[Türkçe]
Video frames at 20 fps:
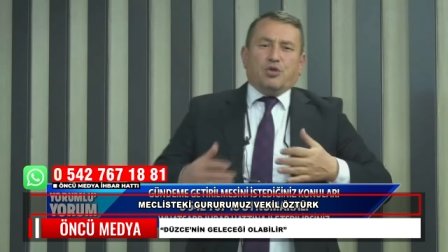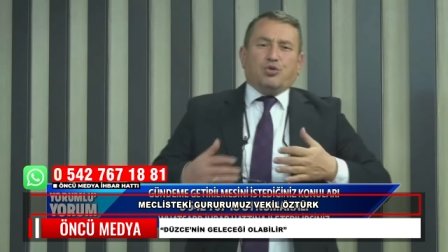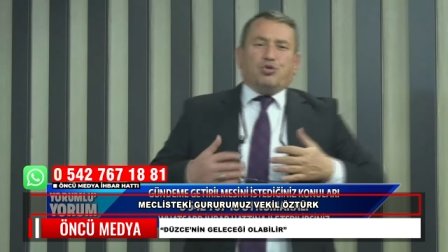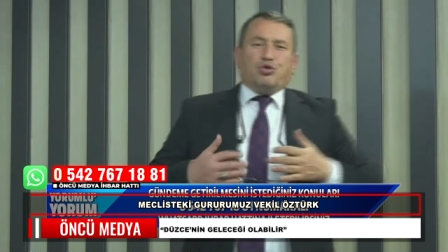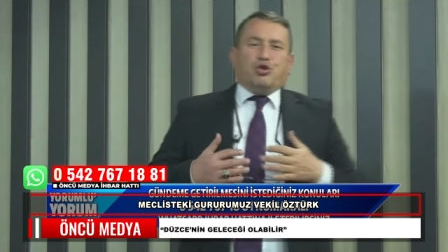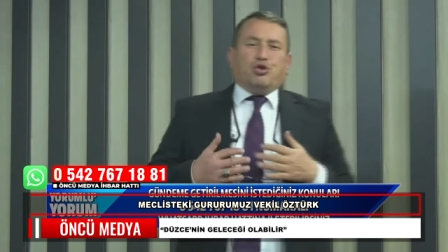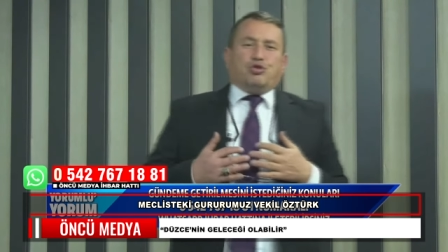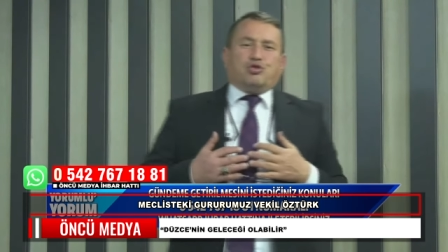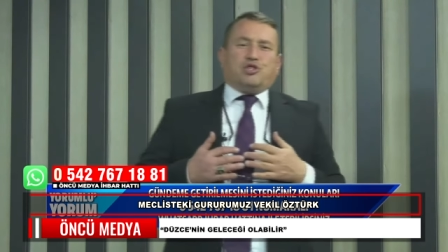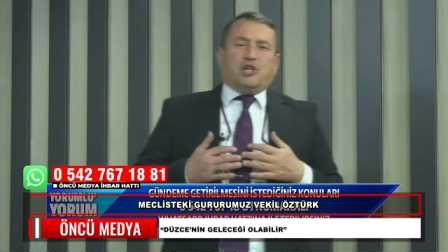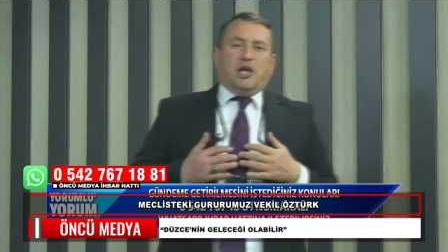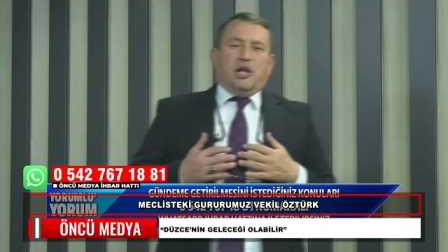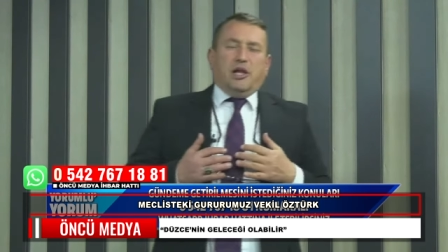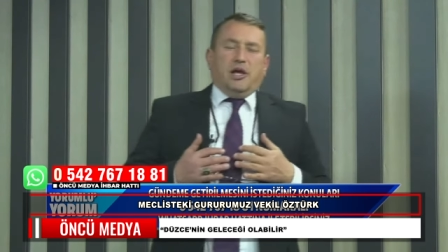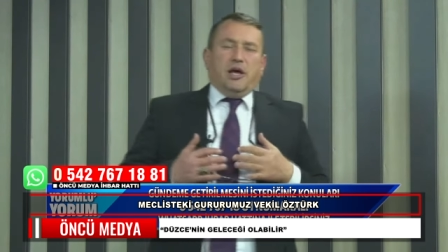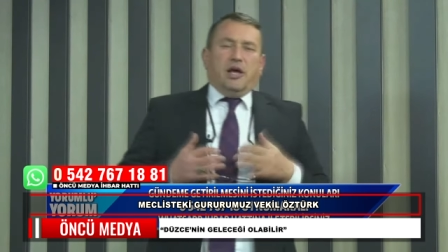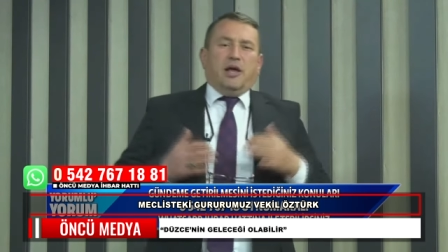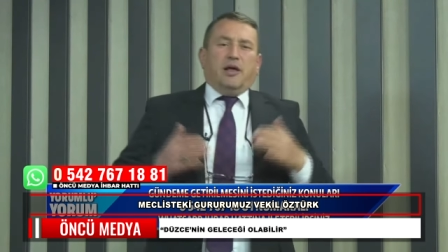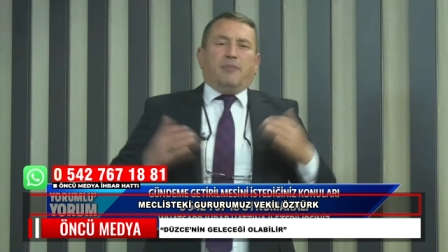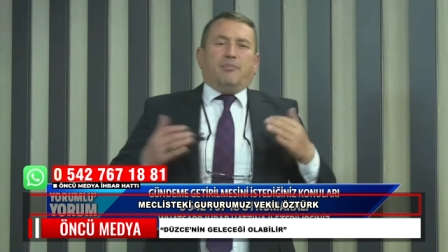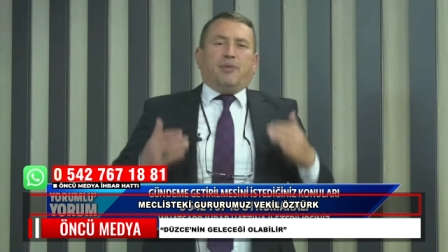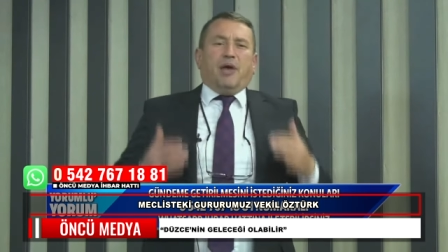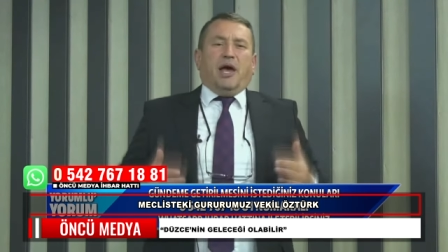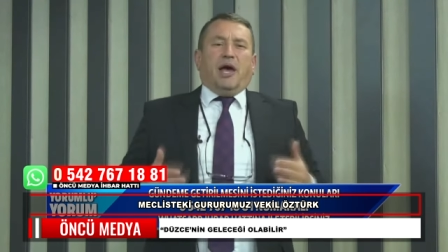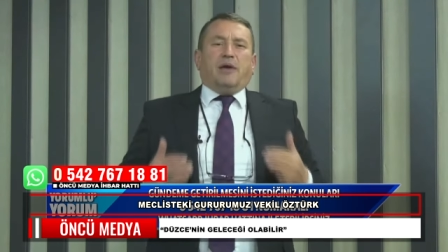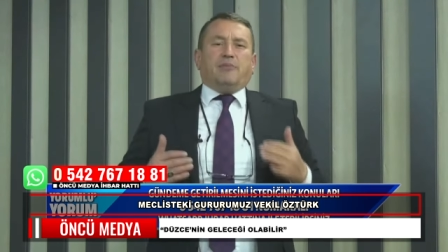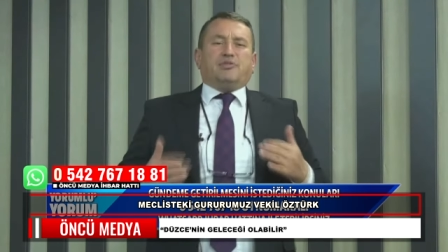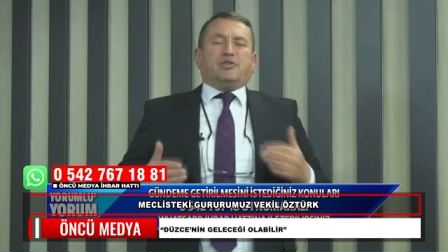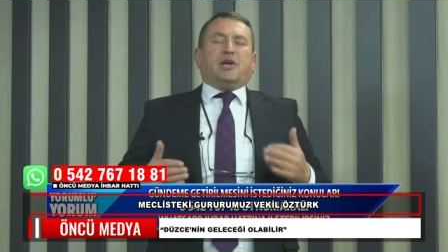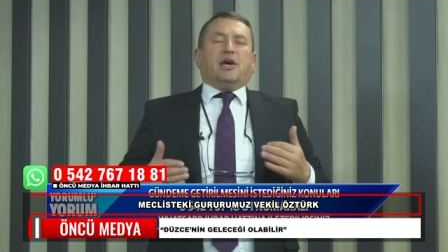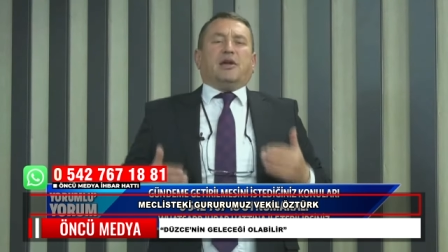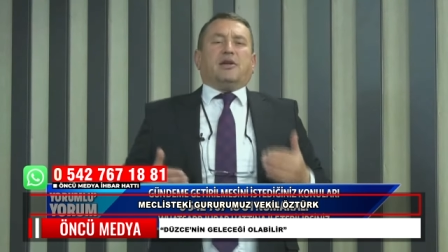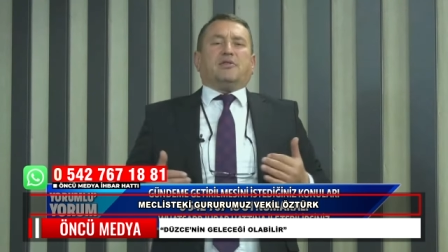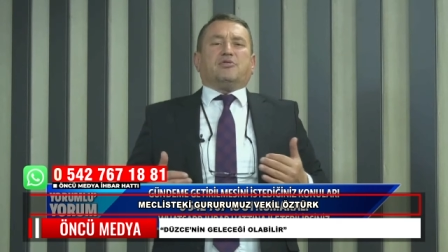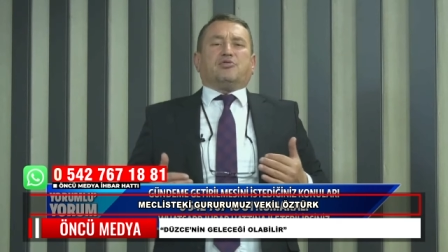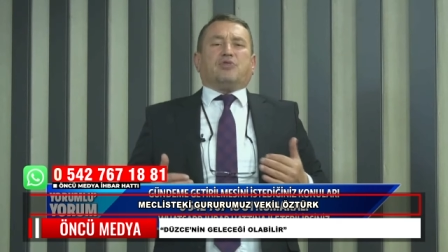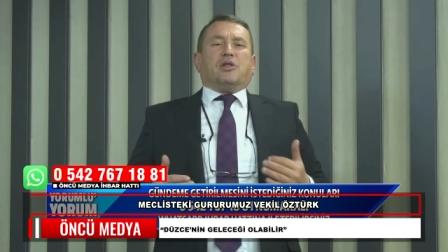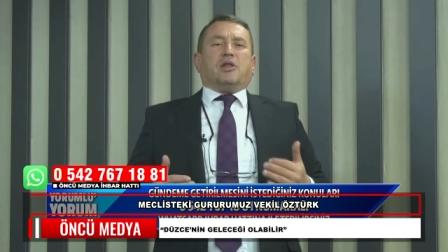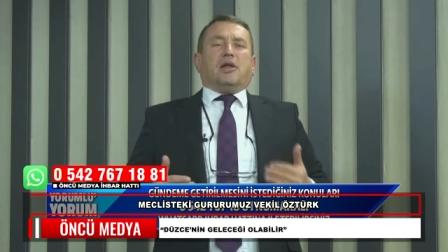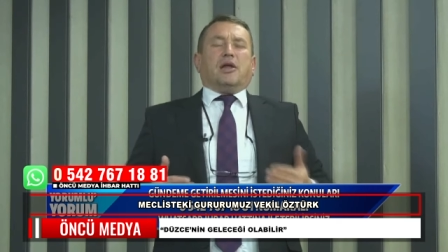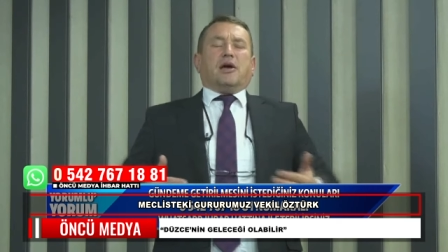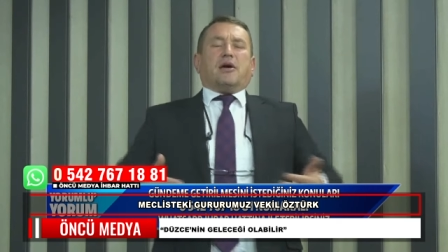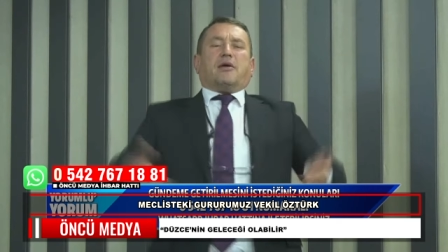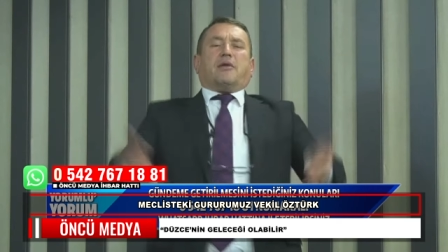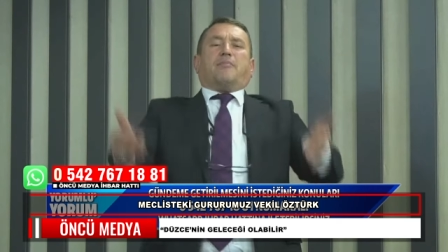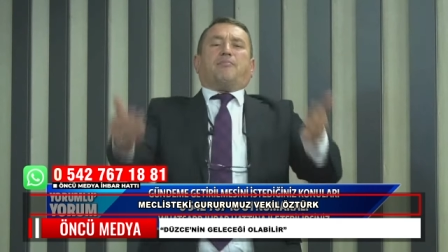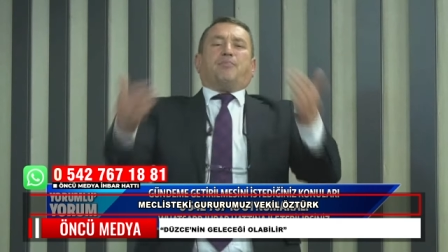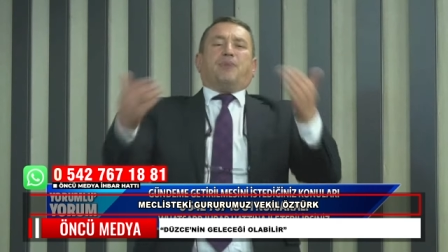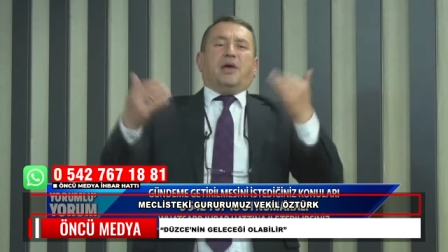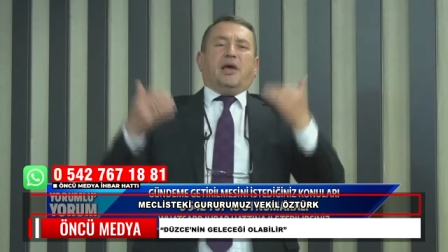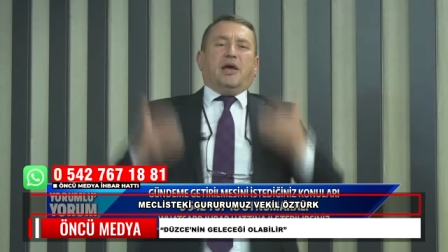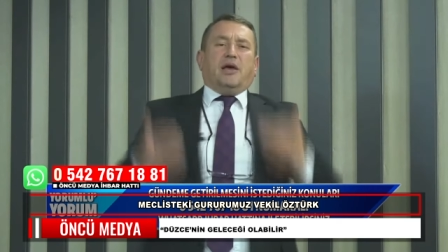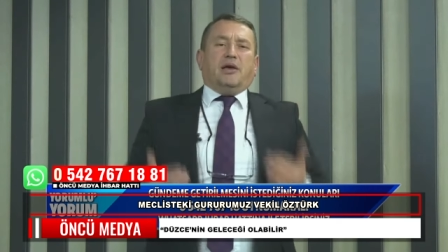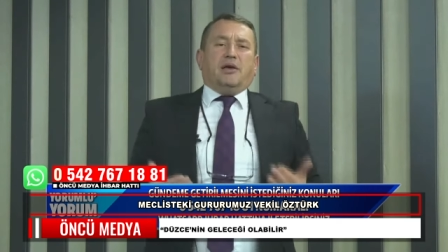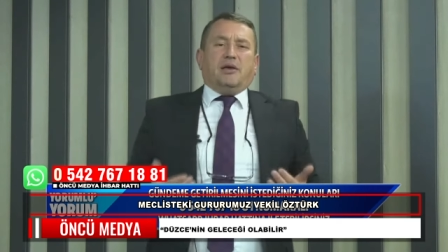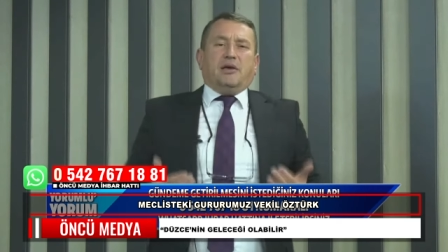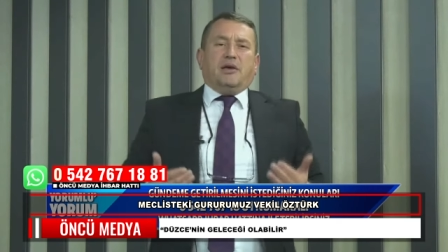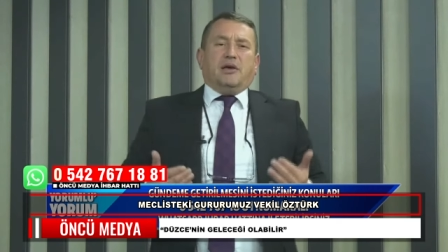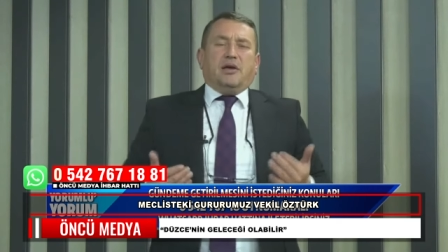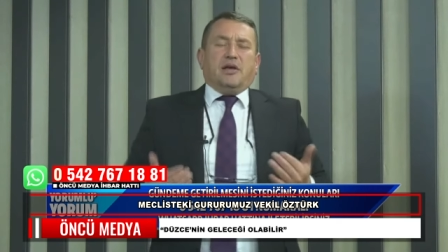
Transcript: Düzceli bir hemşeriniz olarak, bir e,